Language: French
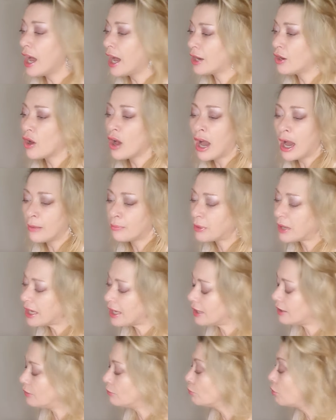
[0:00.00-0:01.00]
Alors
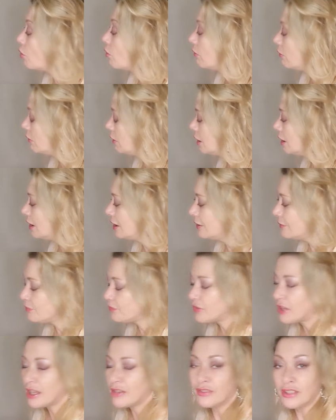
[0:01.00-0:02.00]
après, bon,
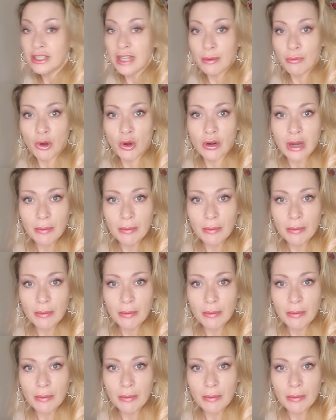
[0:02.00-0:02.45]
évidemment,